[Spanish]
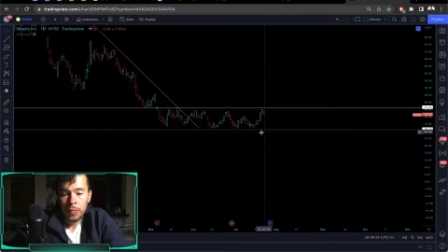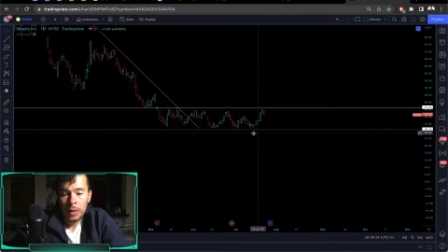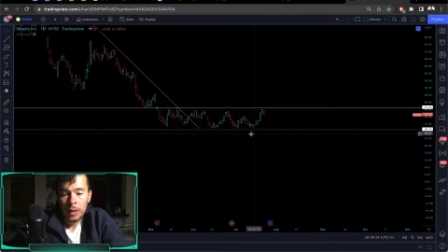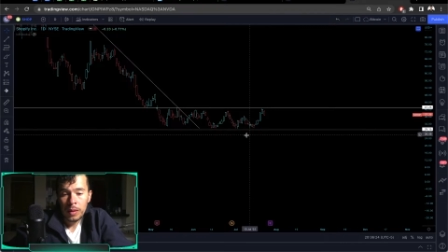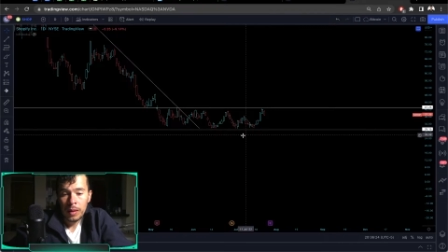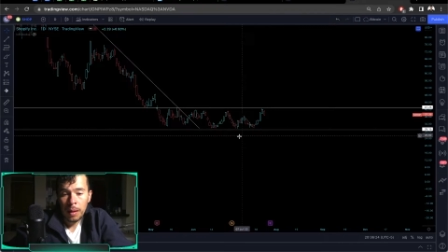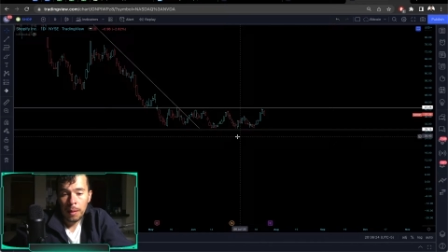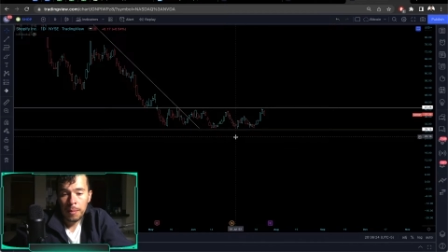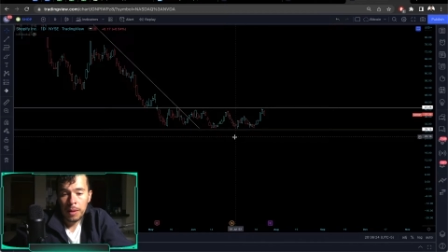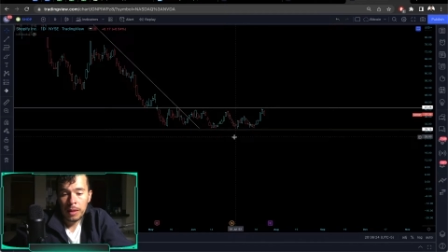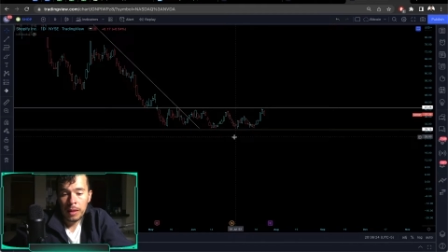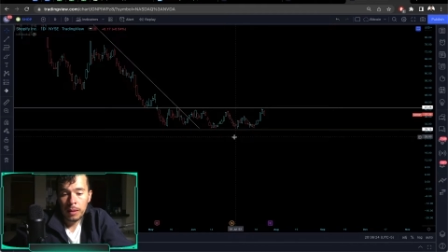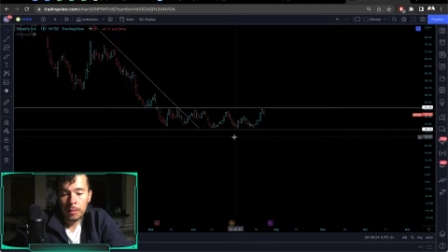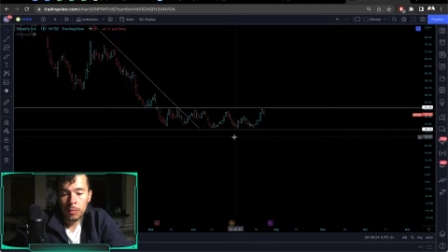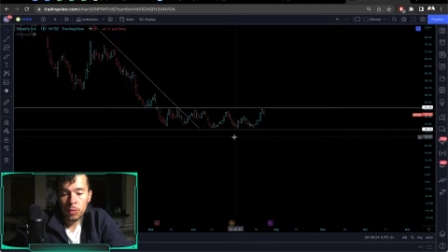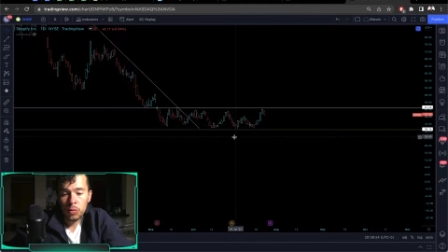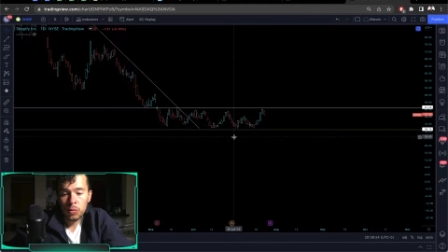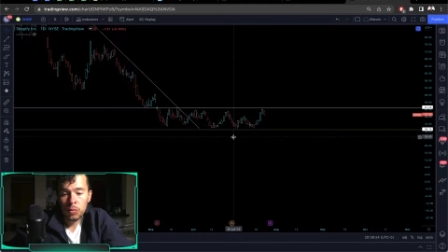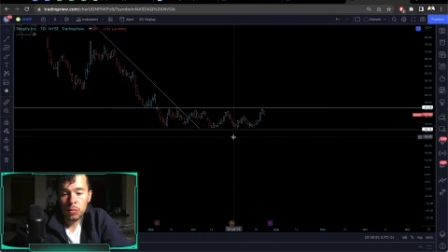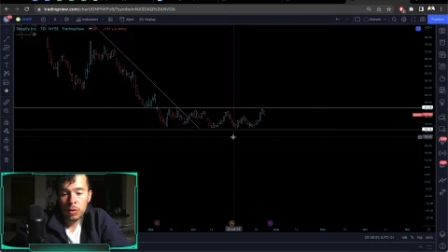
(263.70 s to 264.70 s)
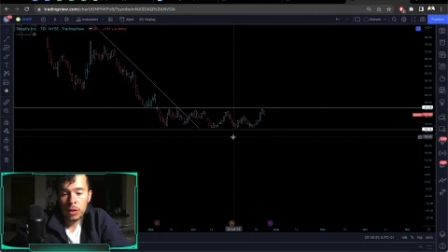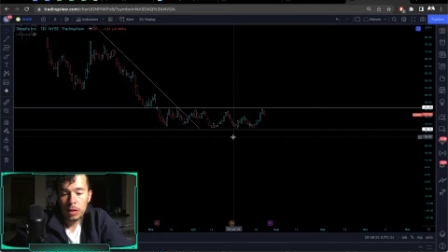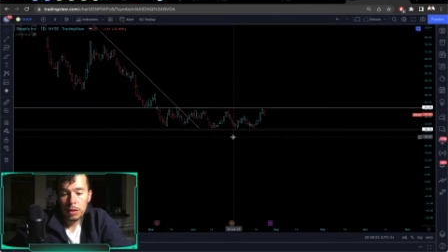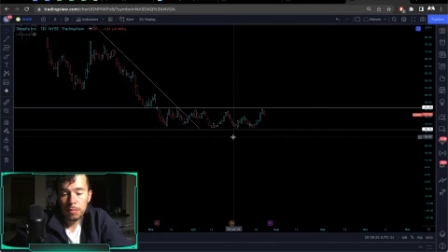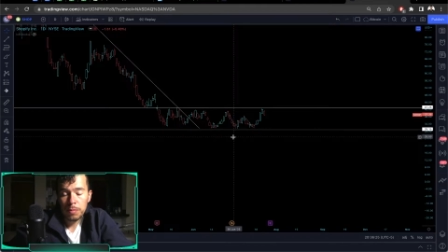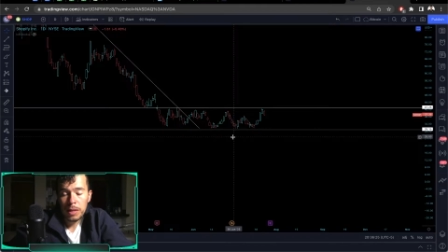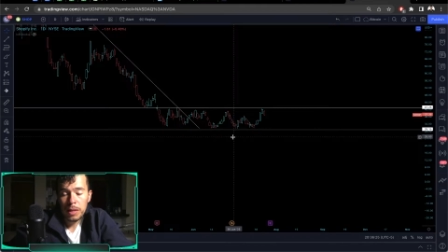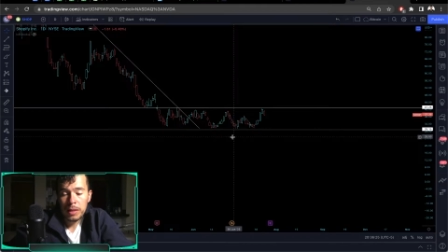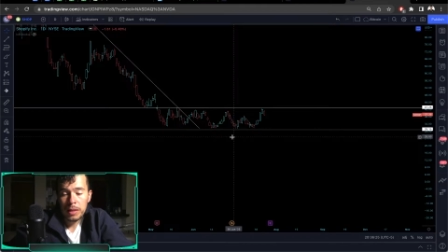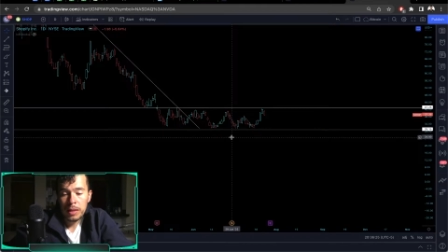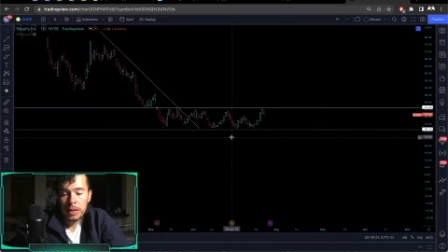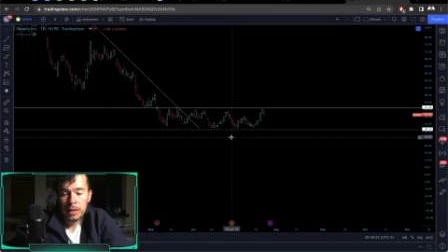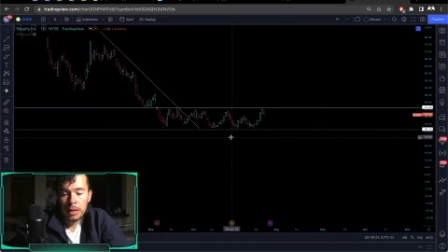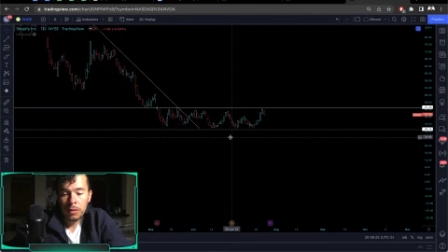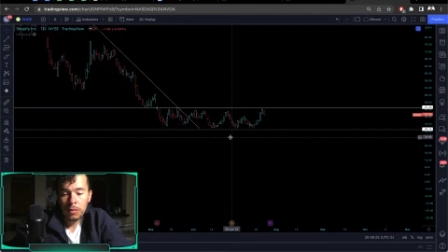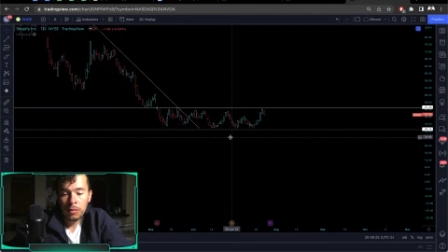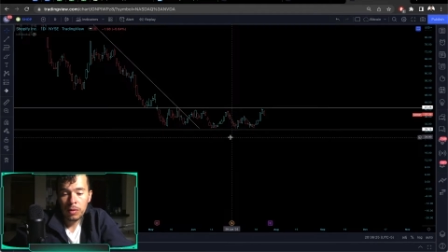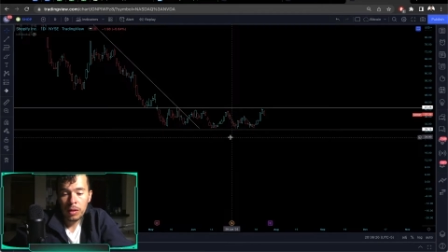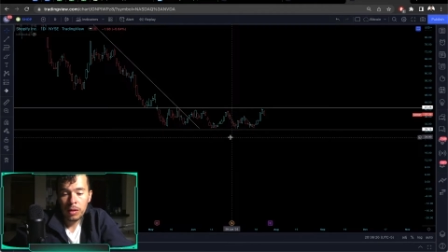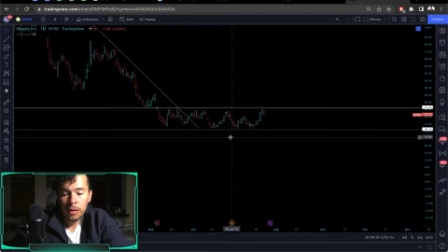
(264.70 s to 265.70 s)
También tenemos un split,
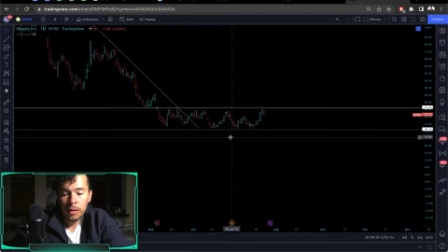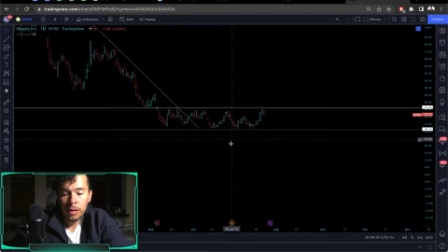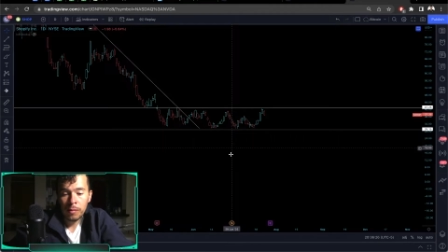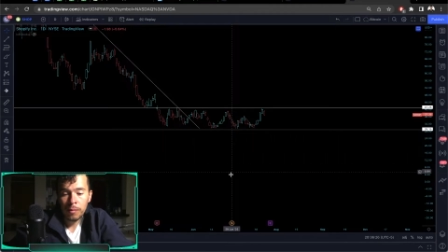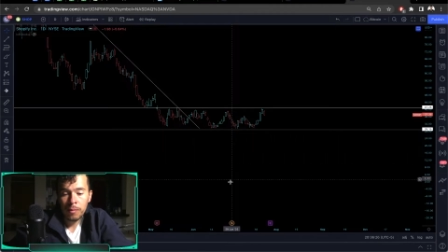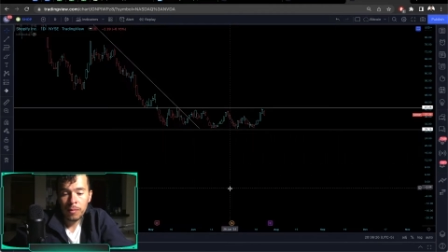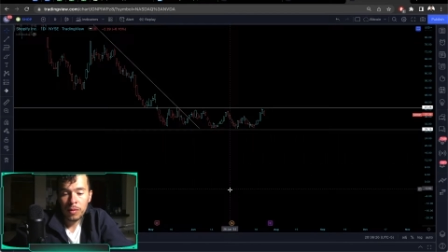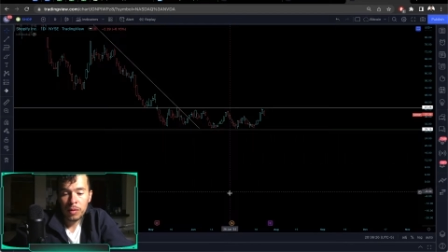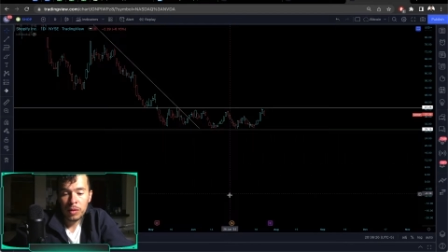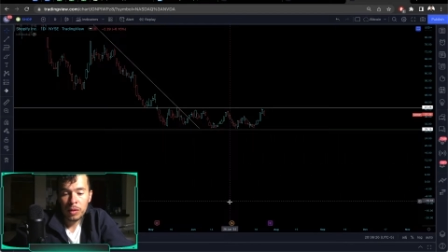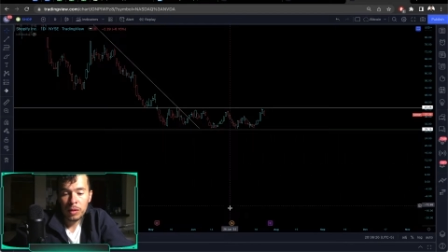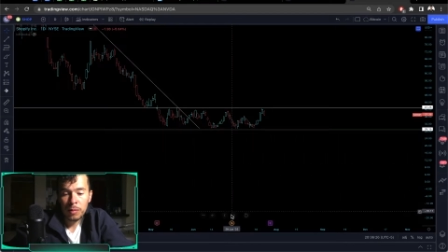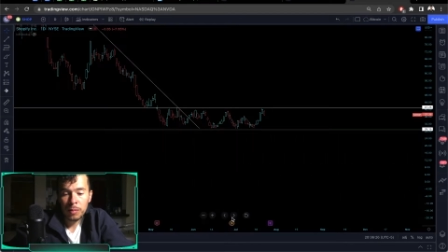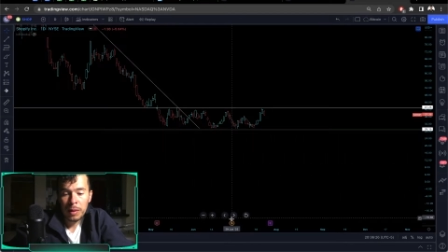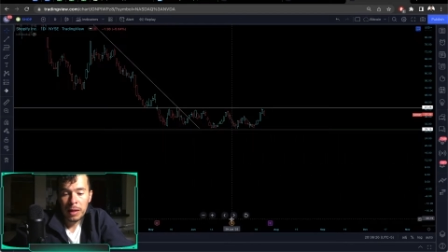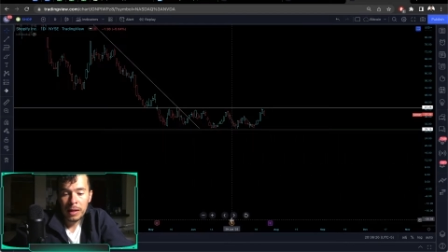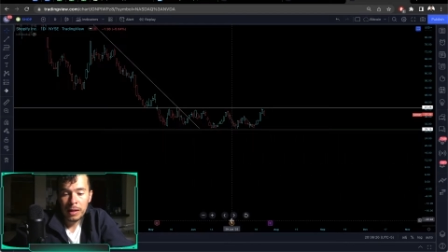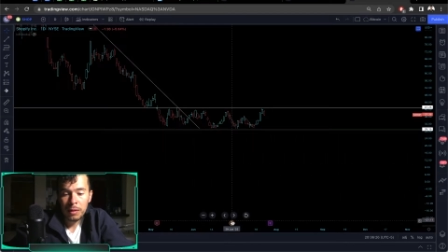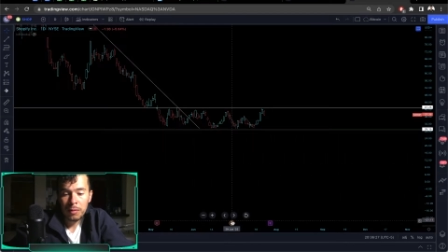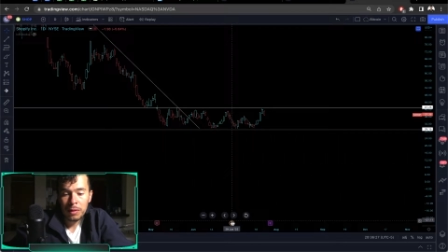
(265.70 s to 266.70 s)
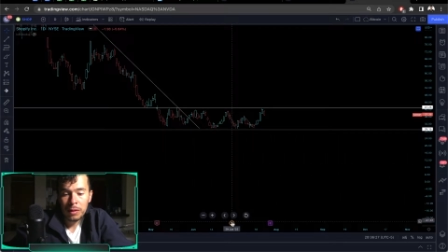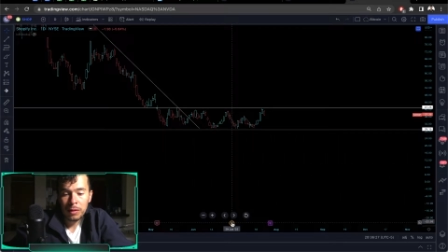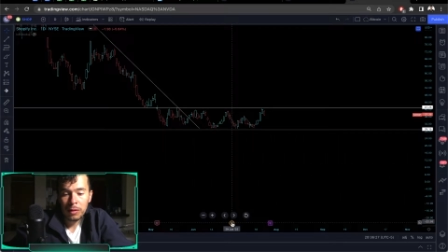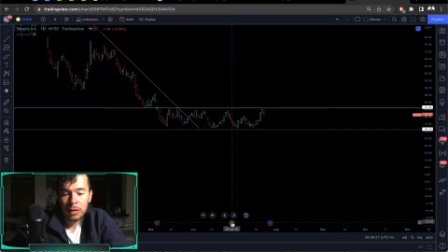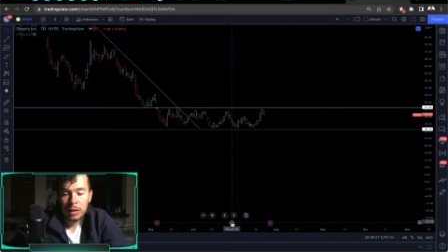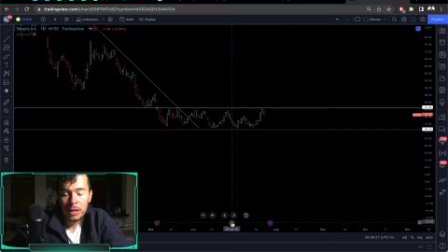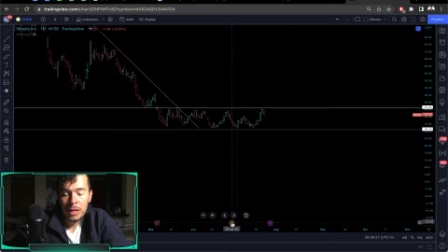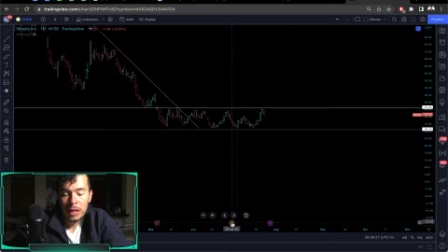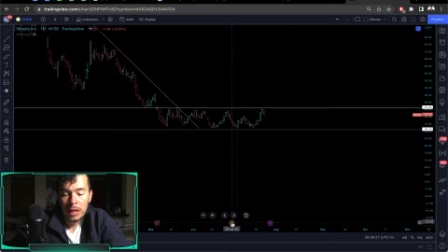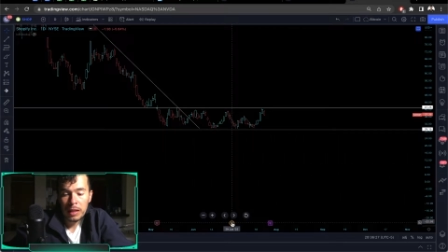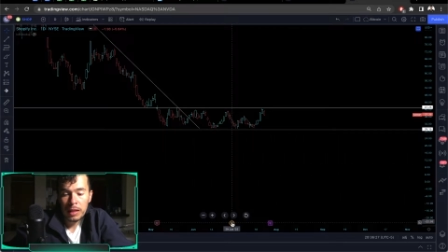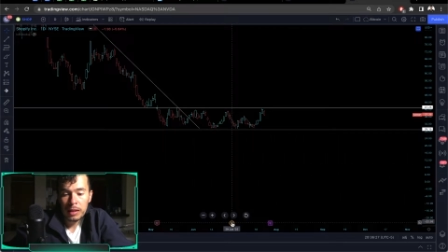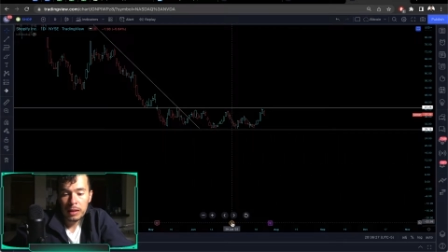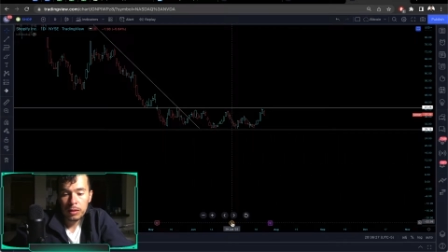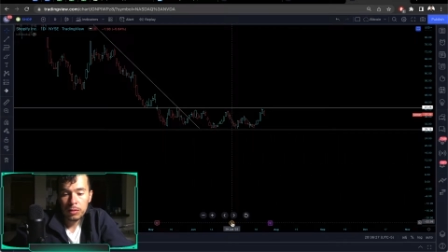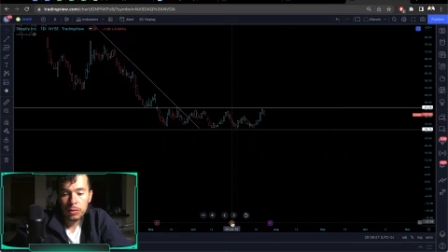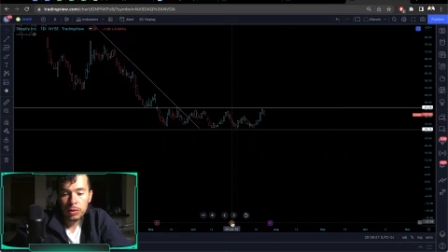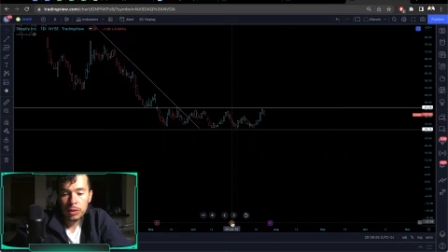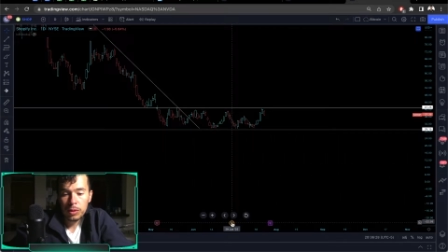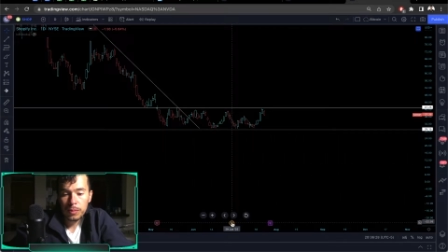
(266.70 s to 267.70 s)
según, si no mal recuerdo, de 10 a
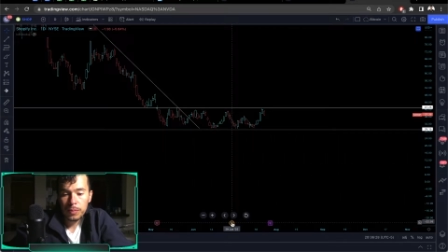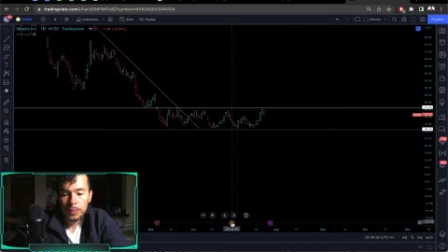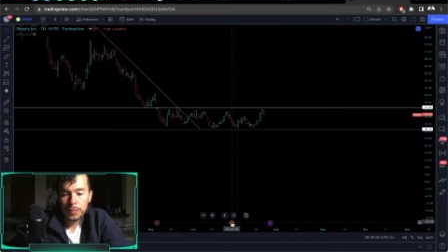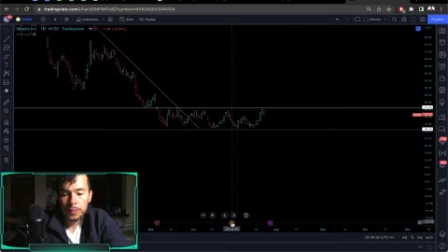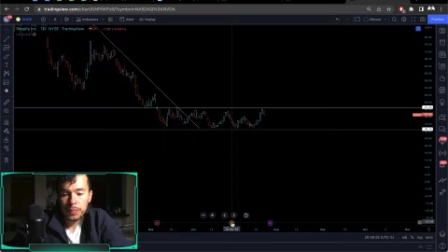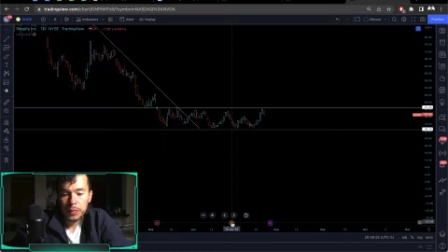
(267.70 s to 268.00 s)
1.